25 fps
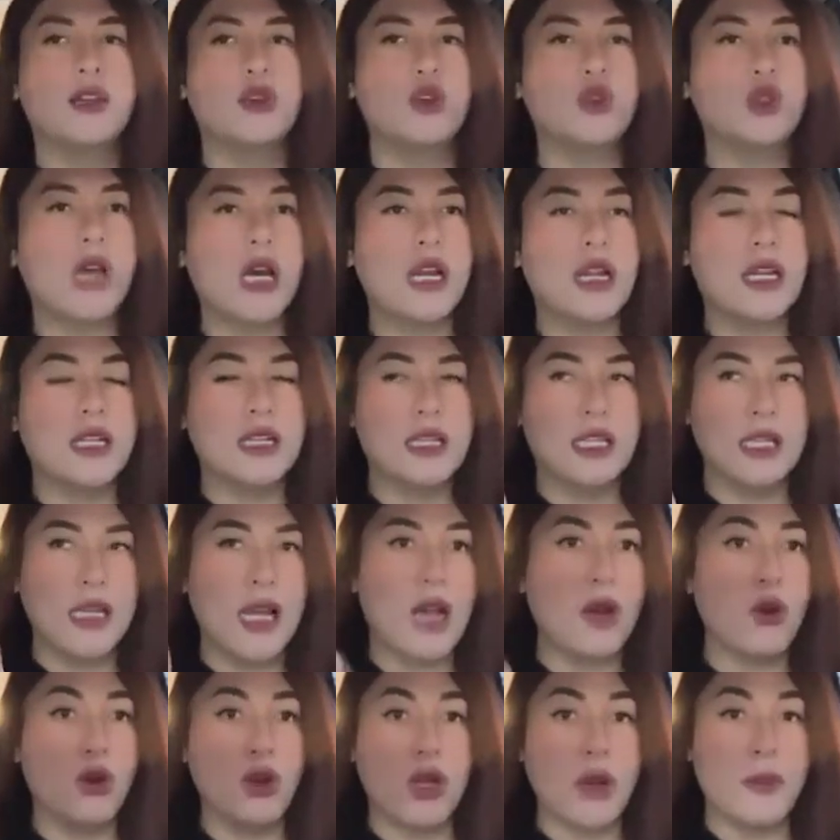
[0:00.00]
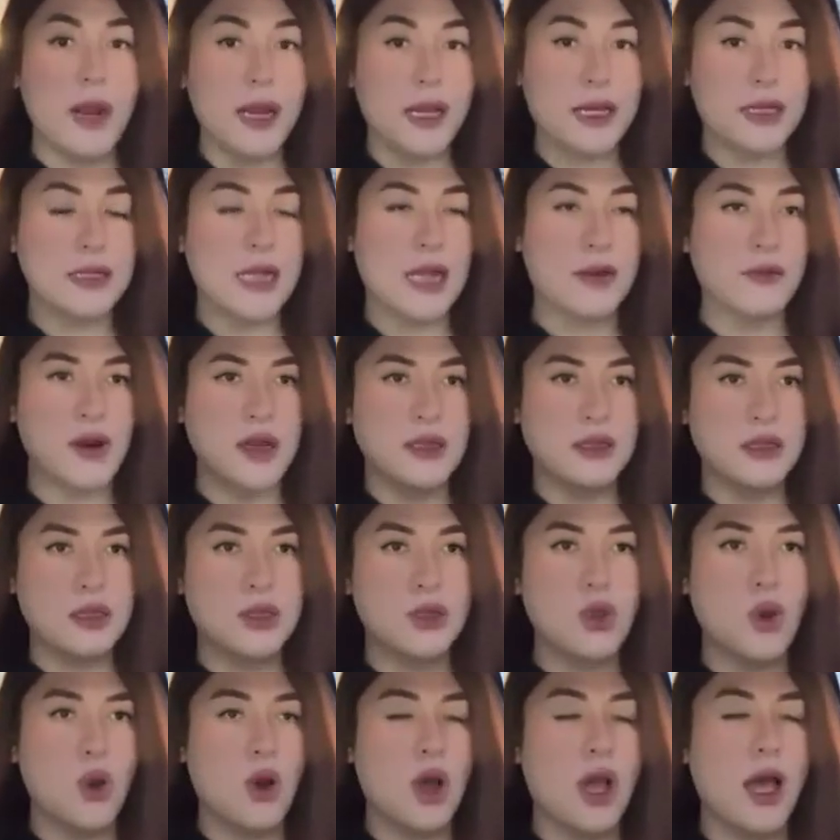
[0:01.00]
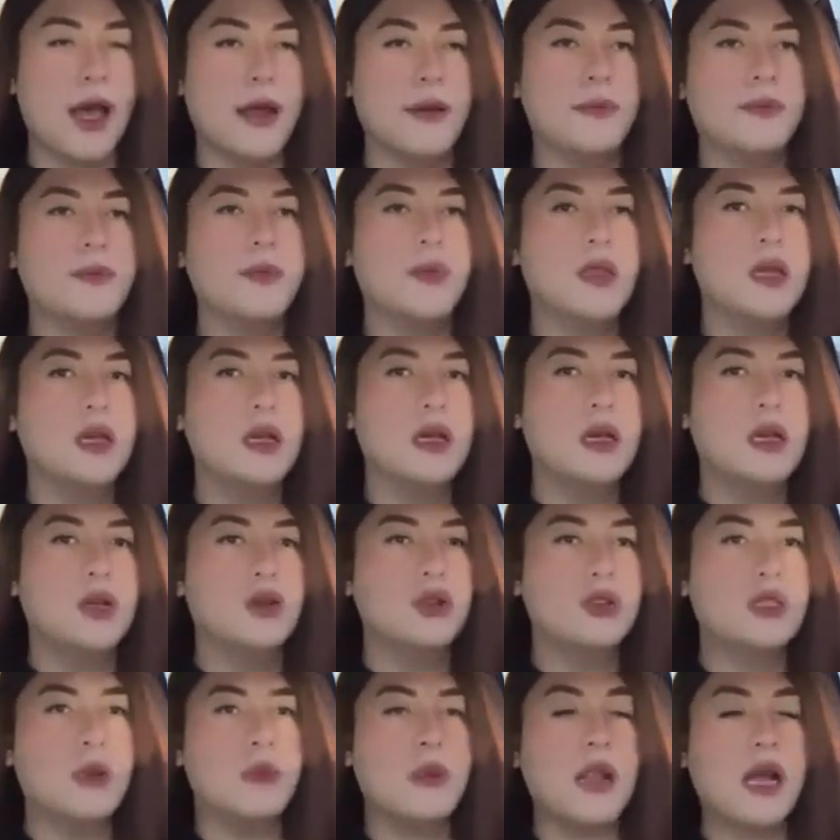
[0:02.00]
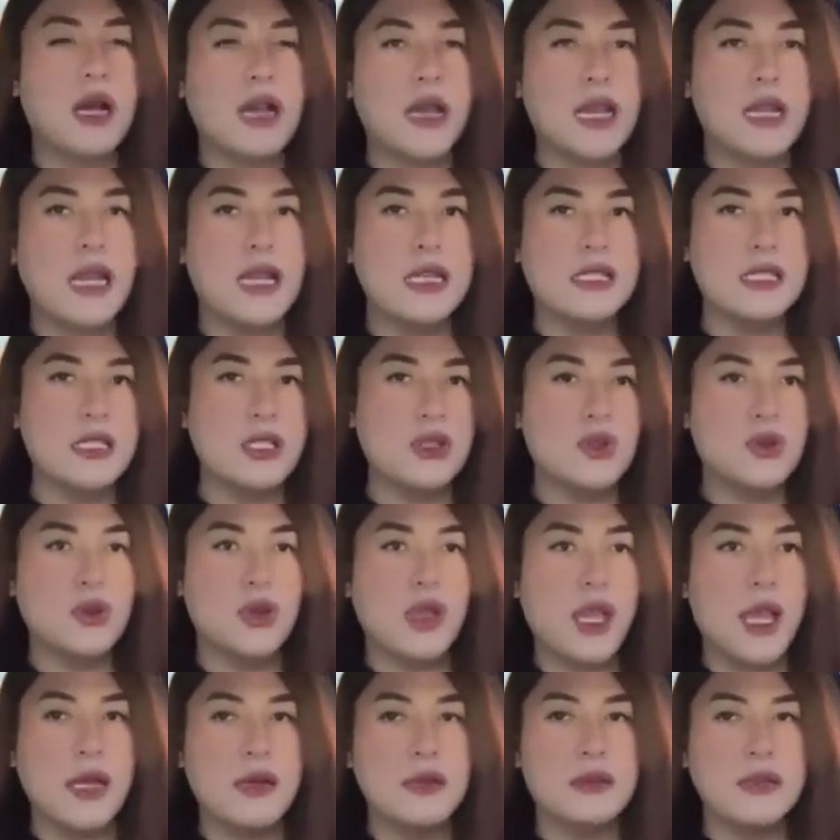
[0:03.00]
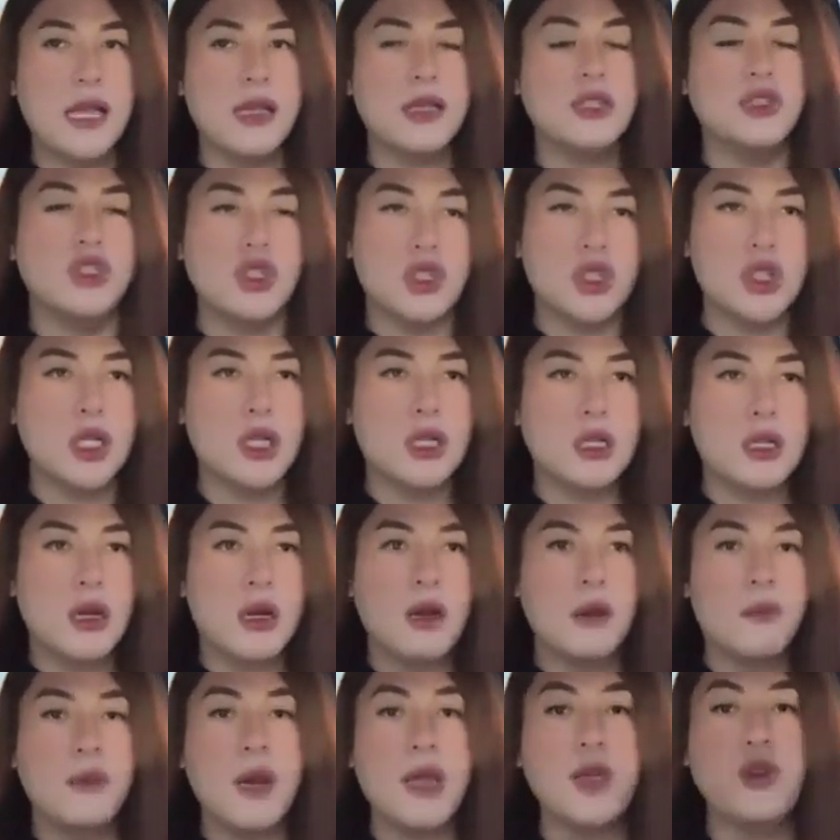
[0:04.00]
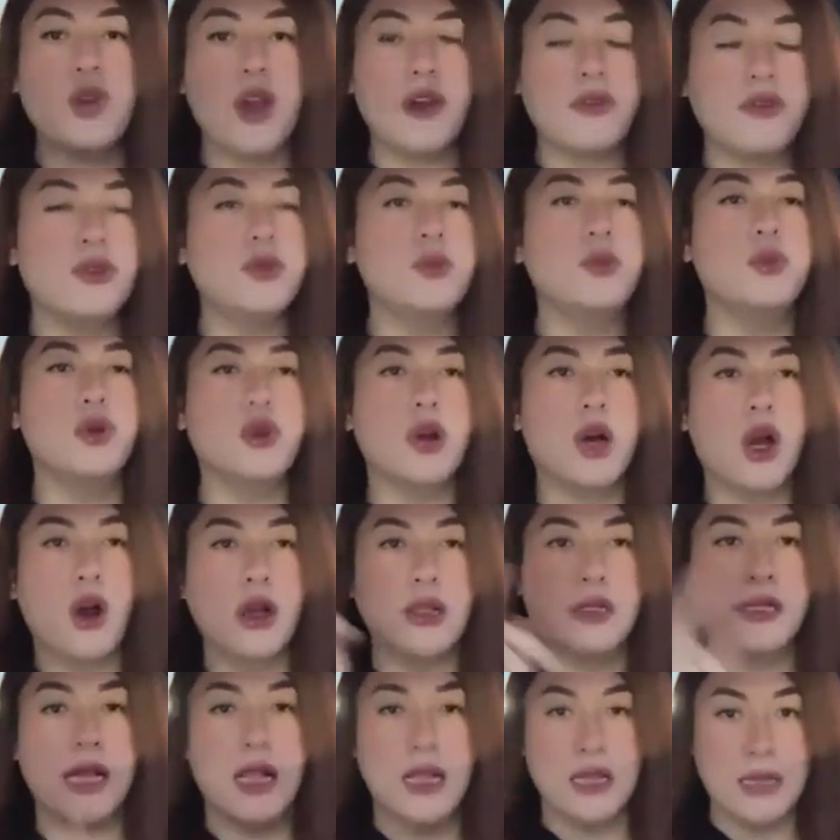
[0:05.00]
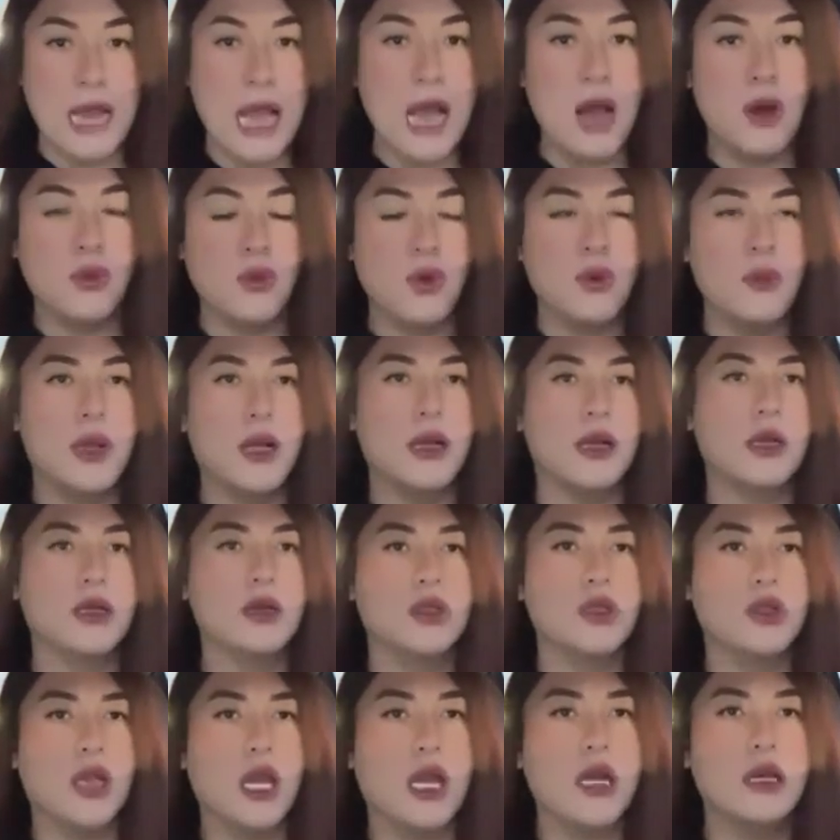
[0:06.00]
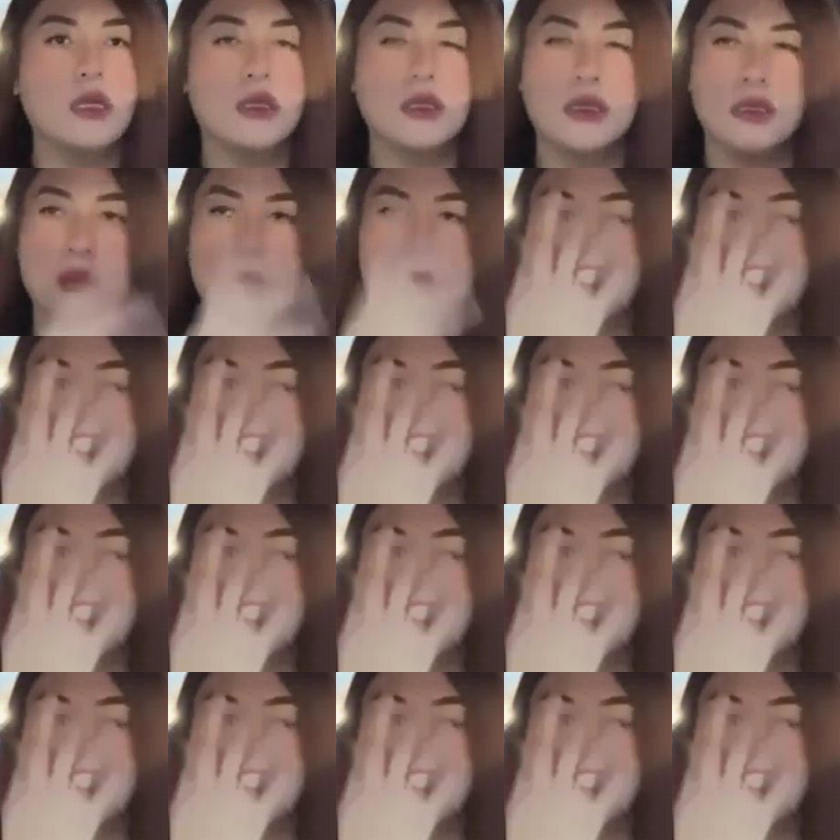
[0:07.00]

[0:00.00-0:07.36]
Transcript: terus hari ketiga gua udah balik ke San Francisco kan terus dia bilang can I see you again it's like sure but you have to book a hotel now gua bilang gitu ya